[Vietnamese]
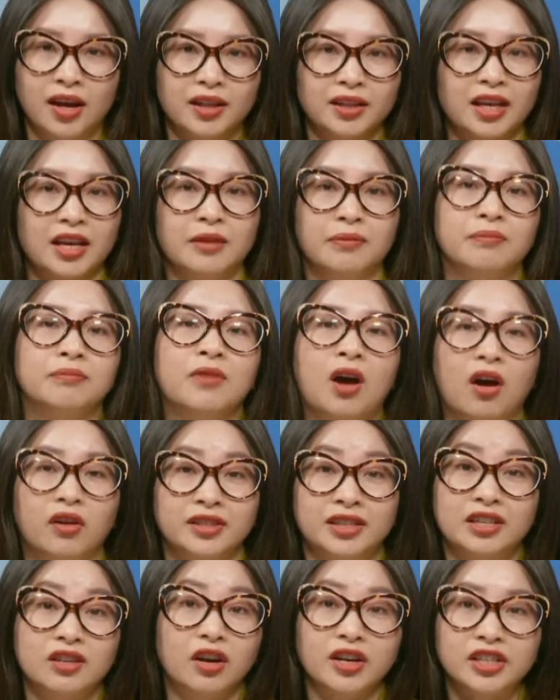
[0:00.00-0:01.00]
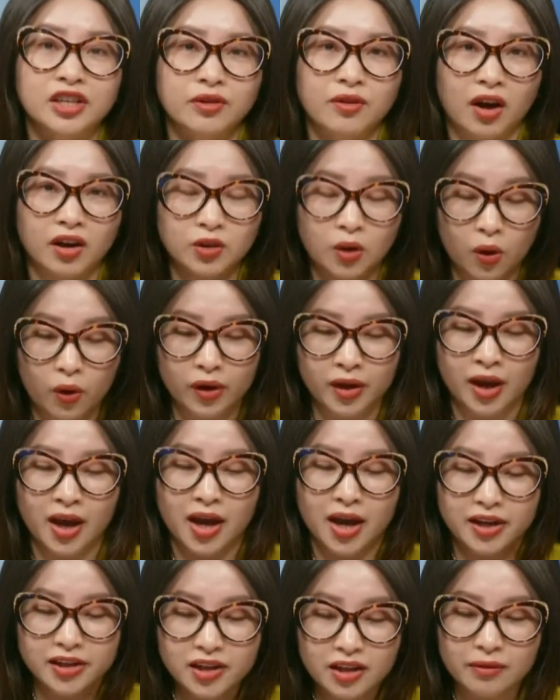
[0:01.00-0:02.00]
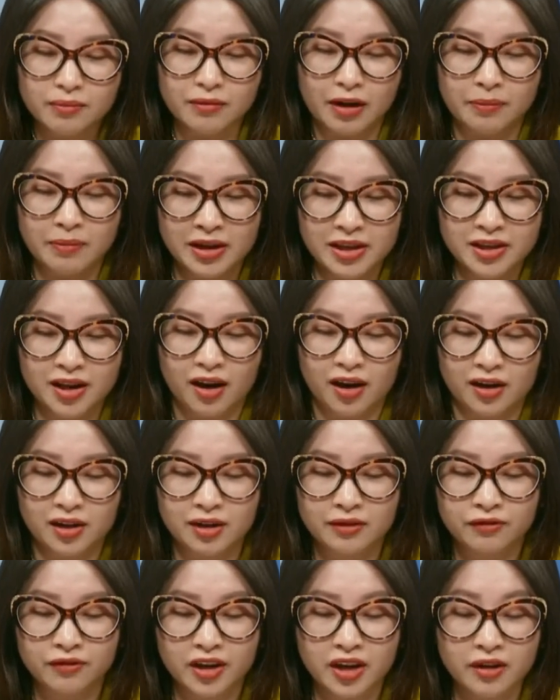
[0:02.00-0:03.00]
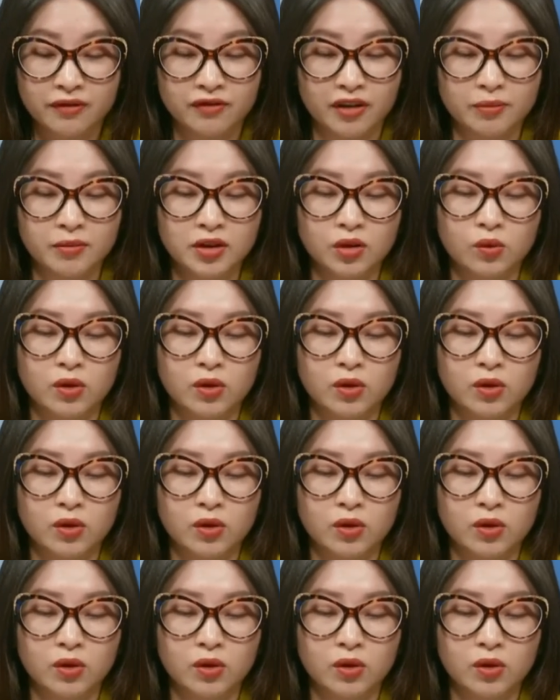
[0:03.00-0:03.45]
thì họ chỉ nói nhiêu đó thôi nhưng mà bây giờ đó phía vệ binh